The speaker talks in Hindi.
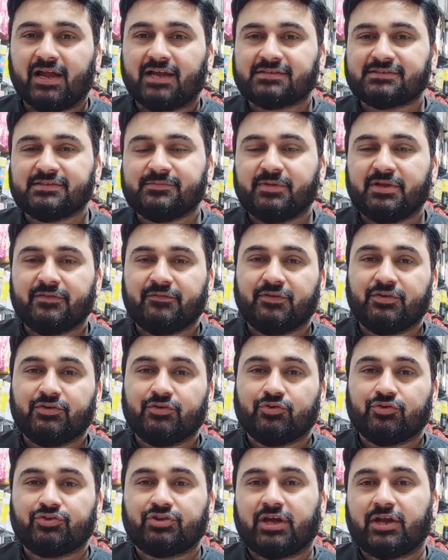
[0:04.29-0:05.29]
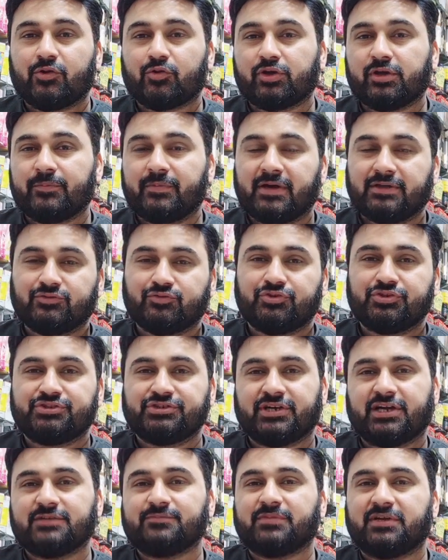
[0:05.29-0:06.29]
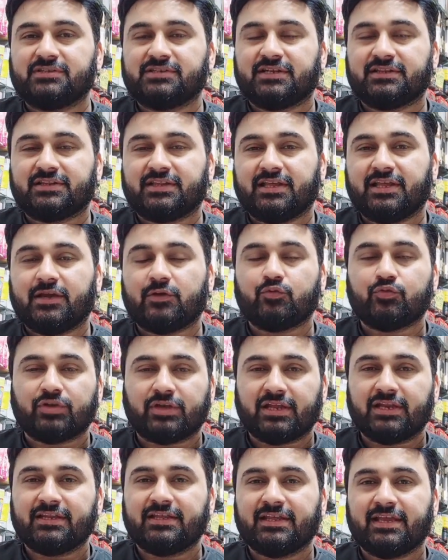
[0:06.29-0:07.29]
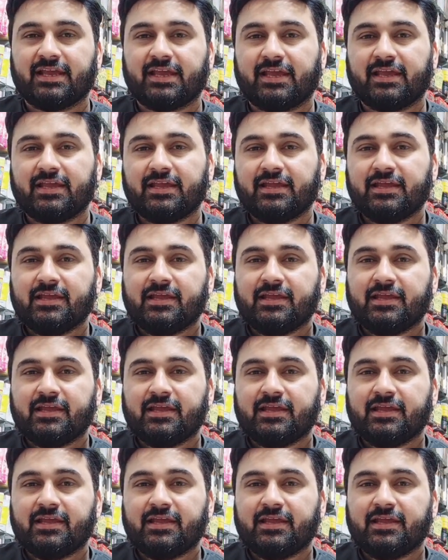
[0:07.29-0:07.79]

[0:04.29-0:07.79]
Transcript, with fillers: आज की मेरी वीडियो दानों के बाद जो निशान बन जाते हैं उनके लिए है